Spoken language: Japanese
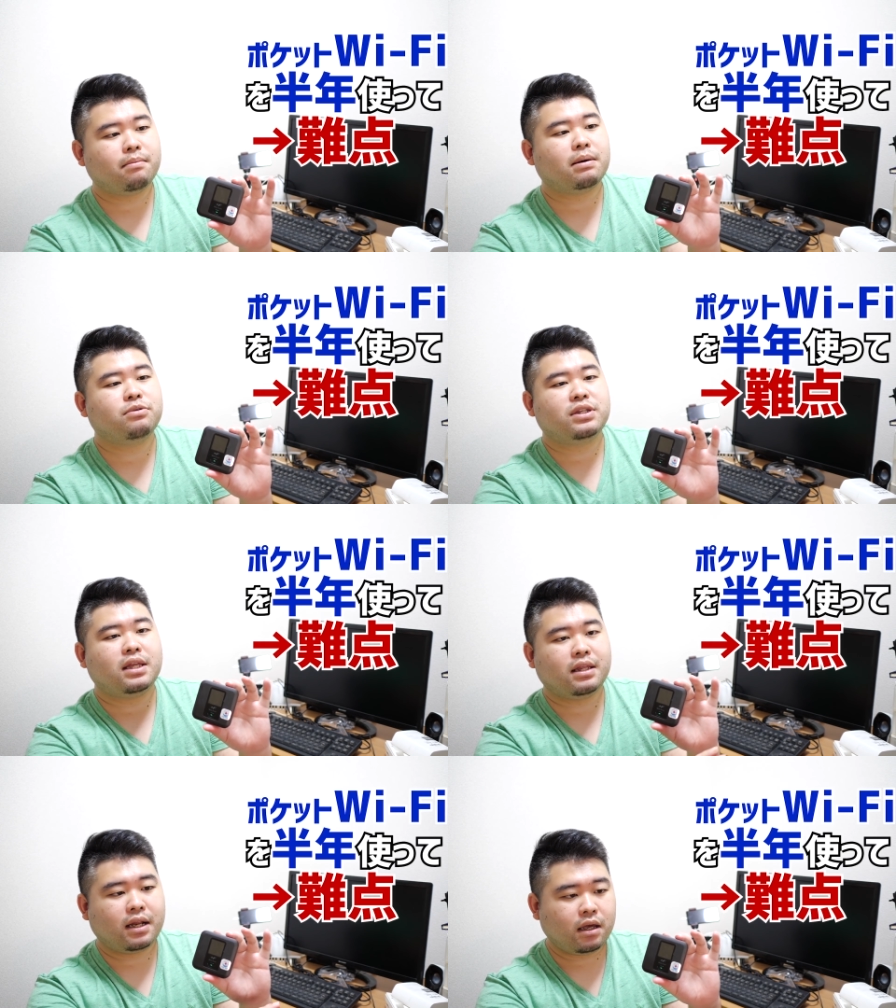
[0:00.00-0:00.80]
まあ、無
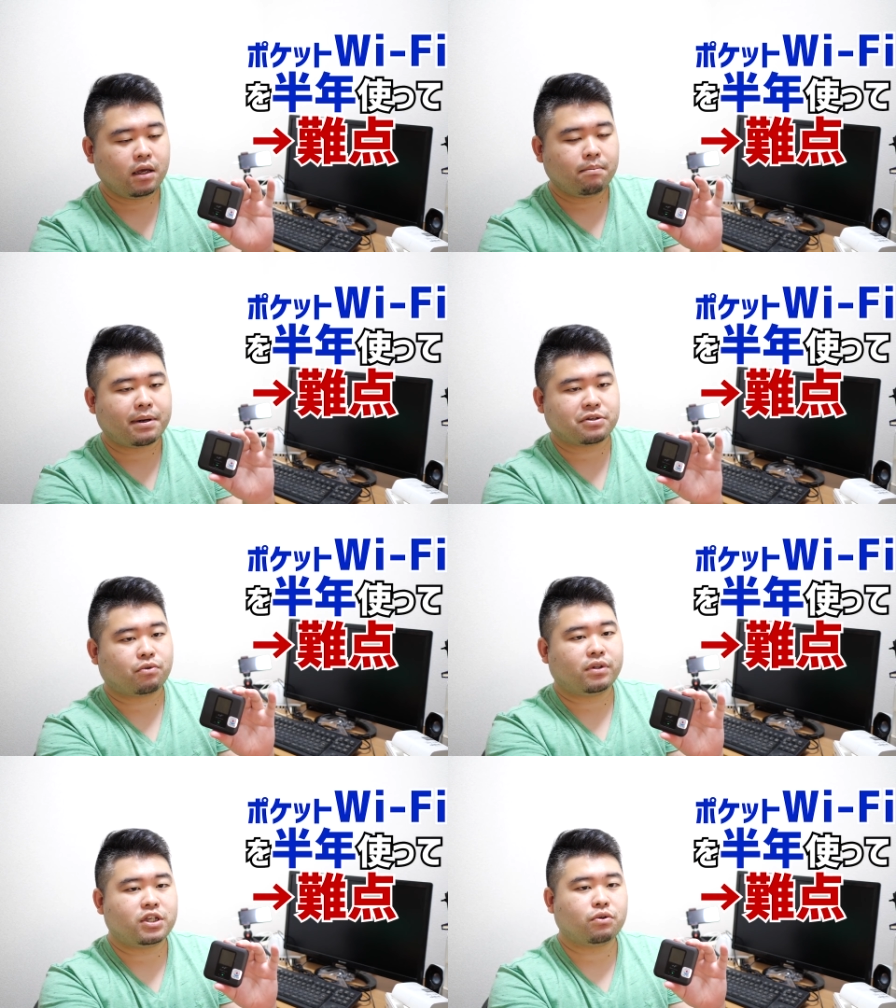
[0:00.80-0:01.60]
線でね
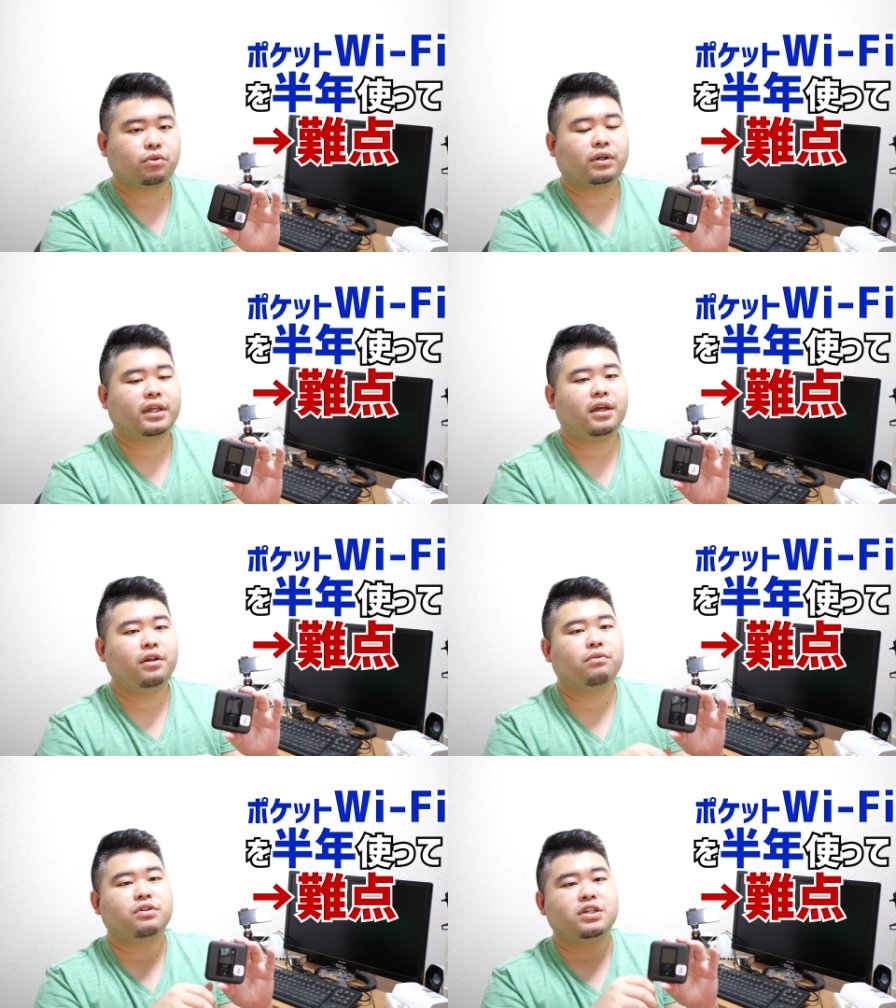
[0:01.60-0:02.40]
パソコンで仕事ができ
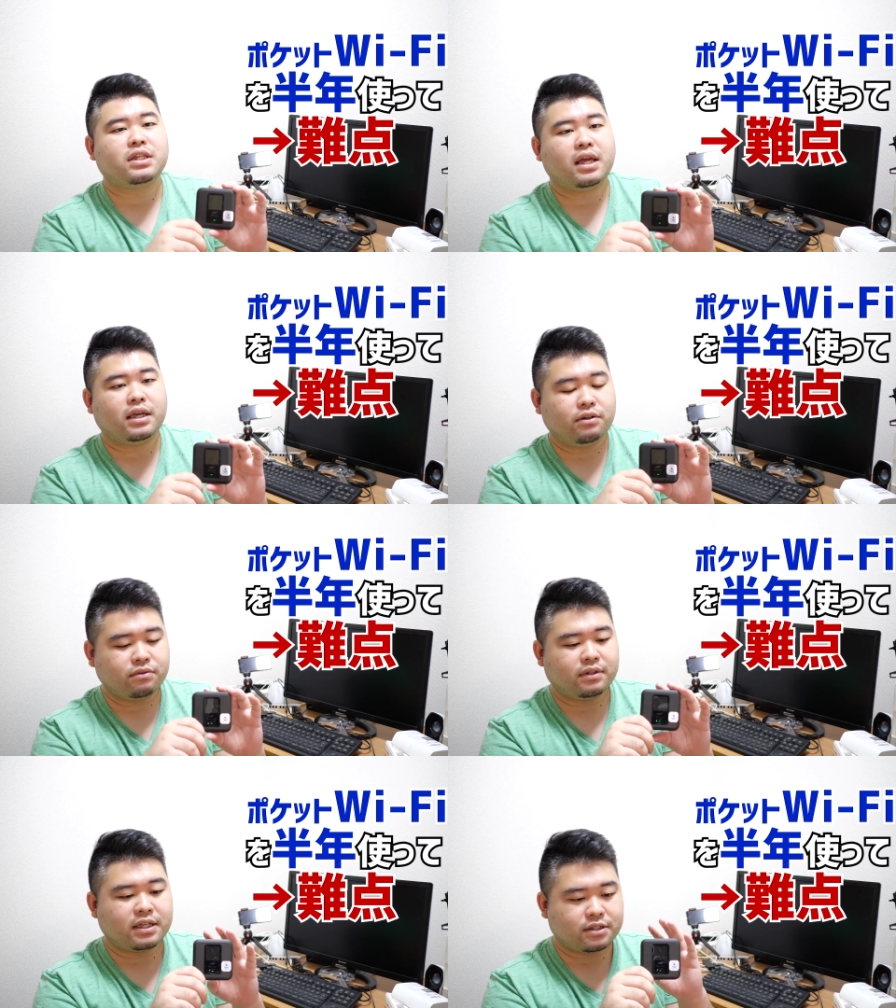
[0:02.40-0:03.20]
るようにしている
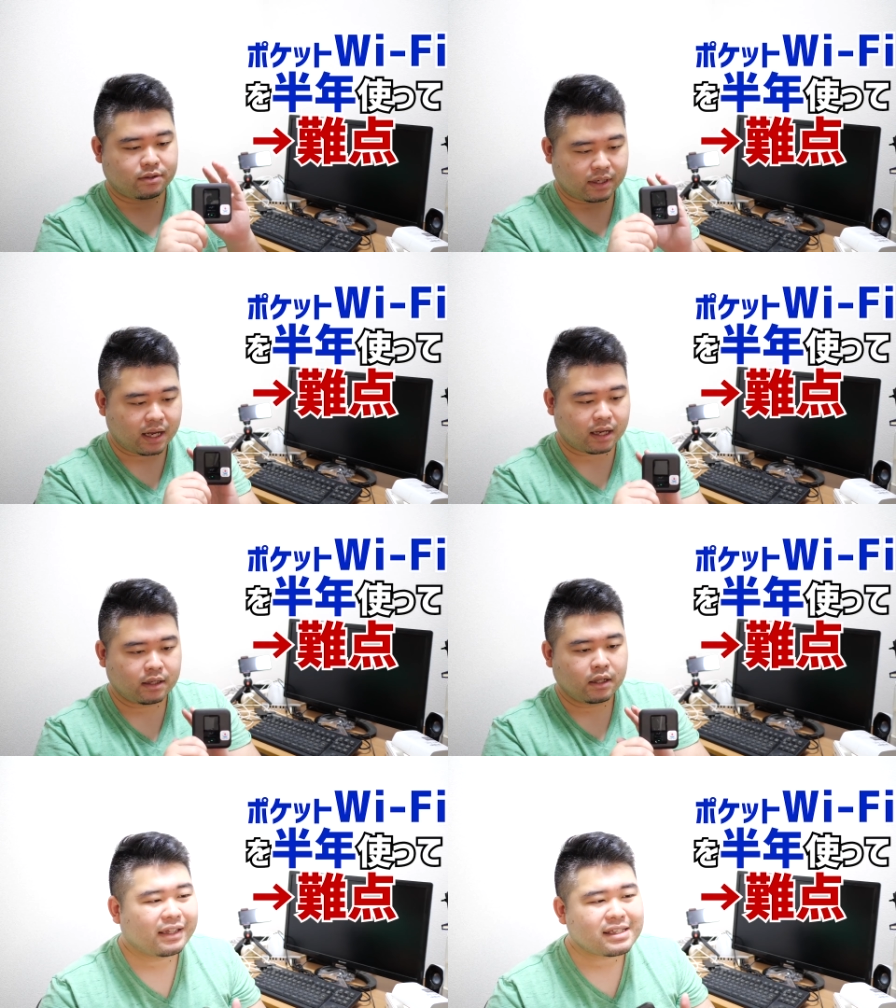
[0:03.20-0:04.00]
んですが
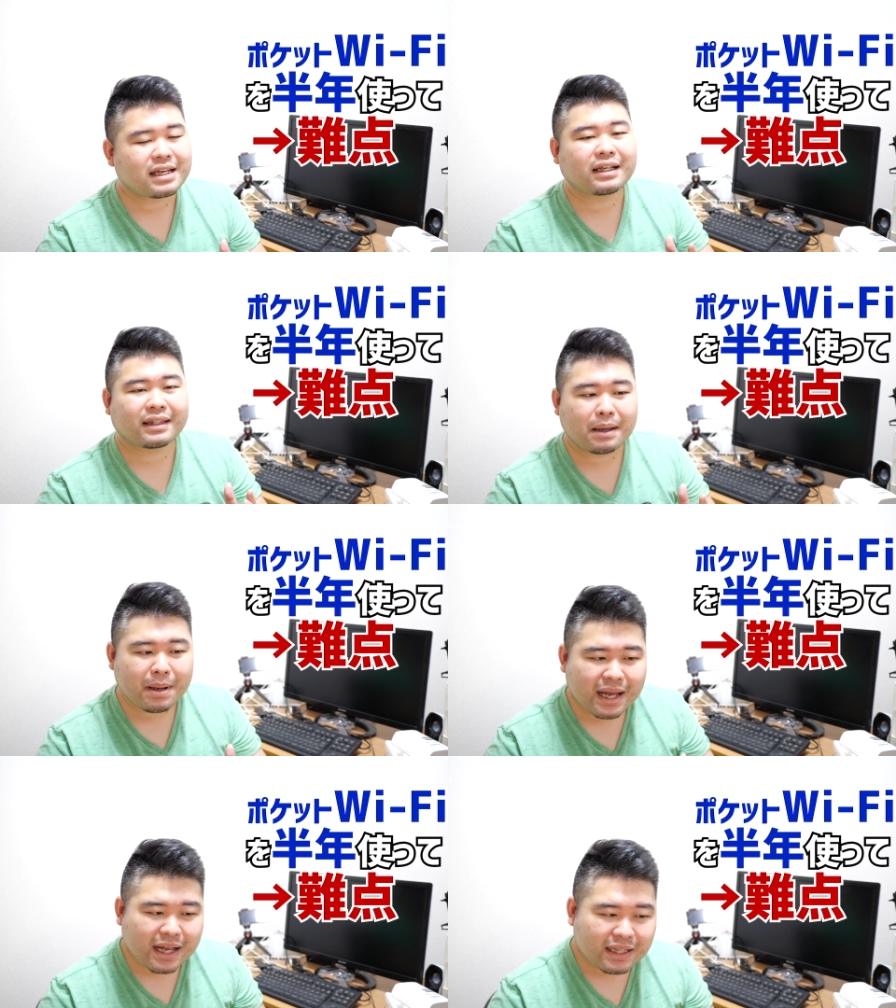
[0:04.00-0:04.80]
なぜかた
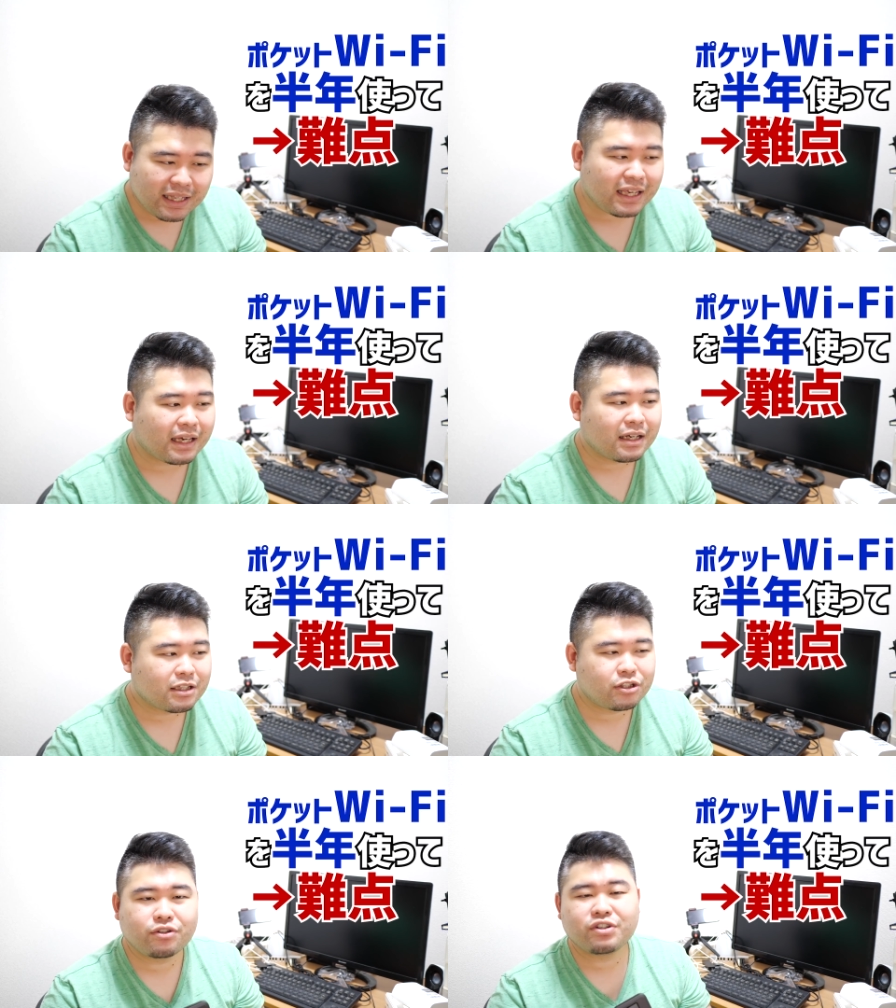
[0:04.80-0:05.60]
まに
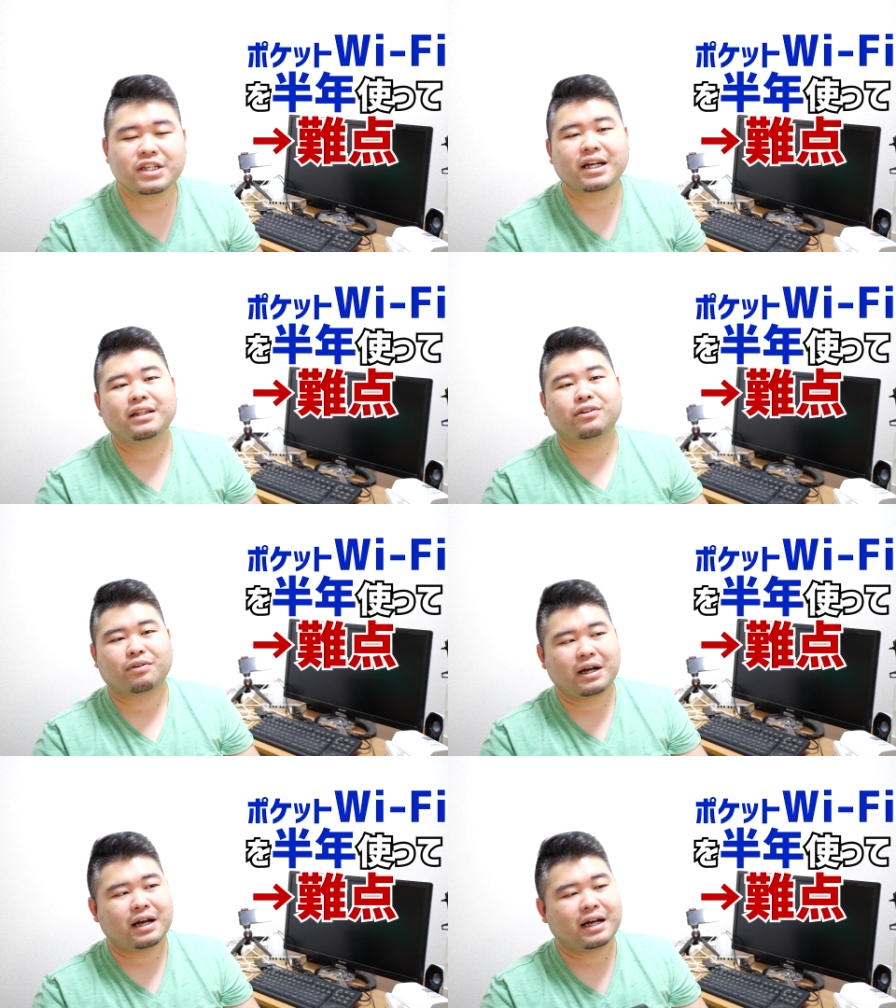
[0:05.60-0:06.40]
数時間と
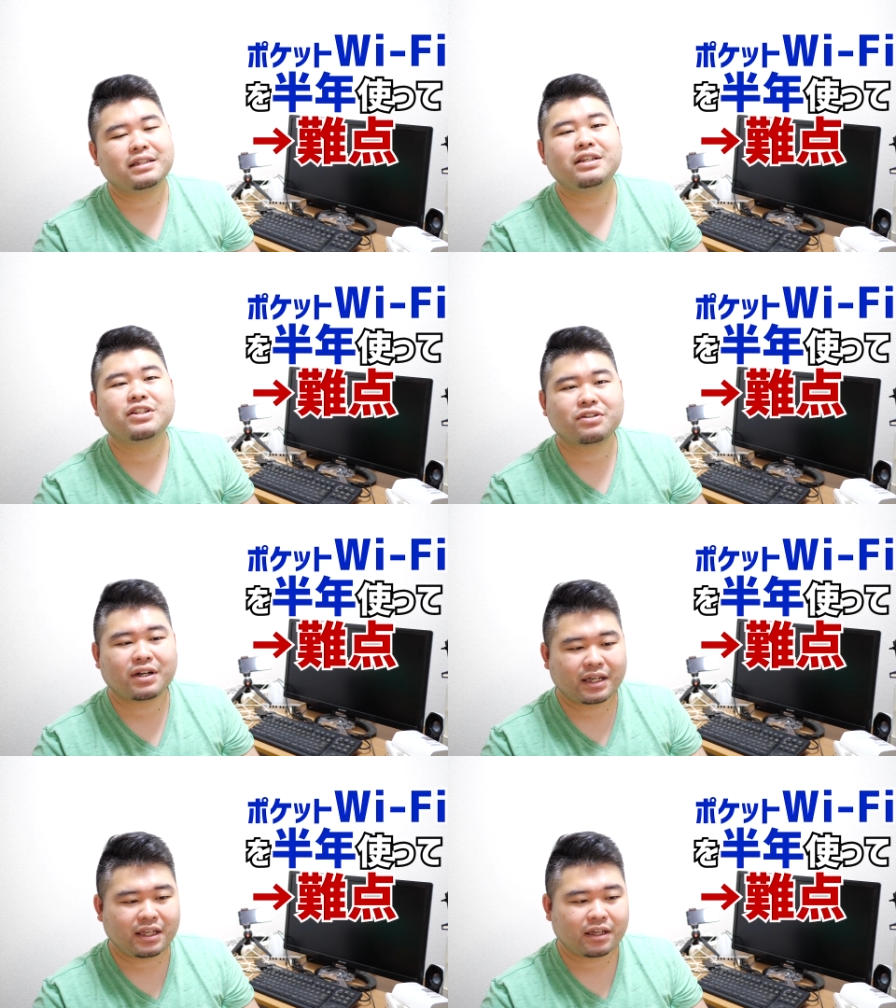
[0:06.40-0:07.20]
か半日ぐ
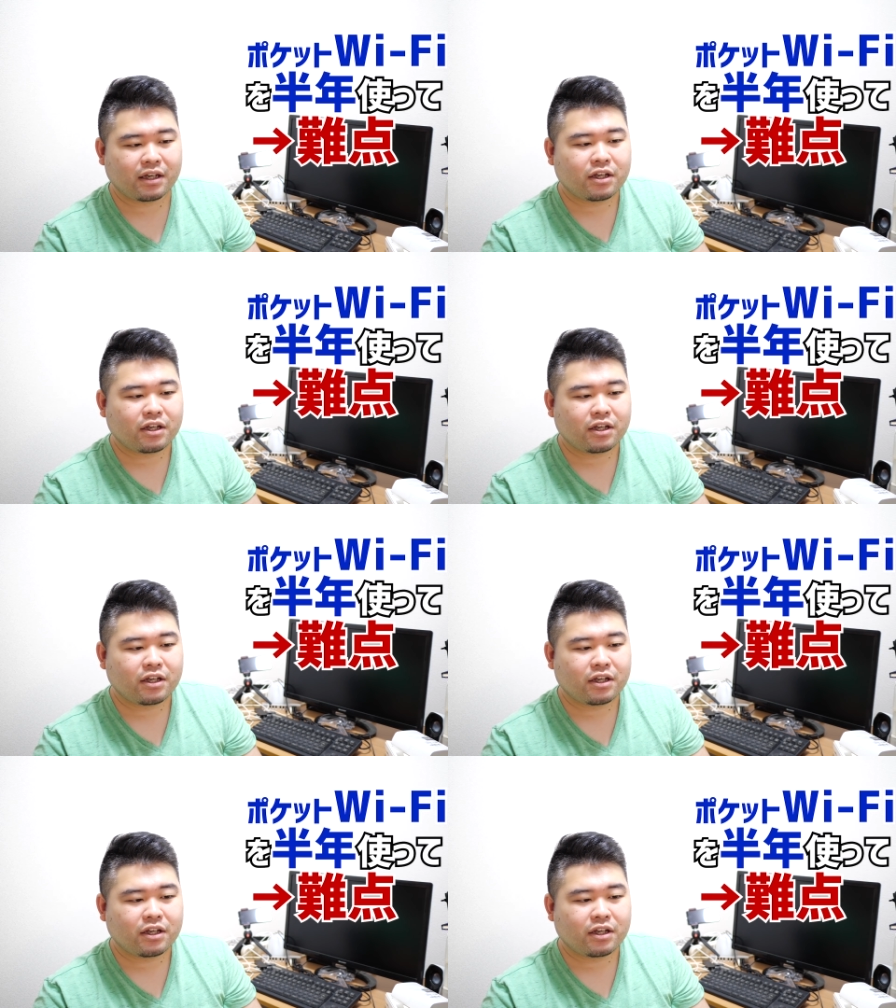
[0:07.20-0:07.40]
らい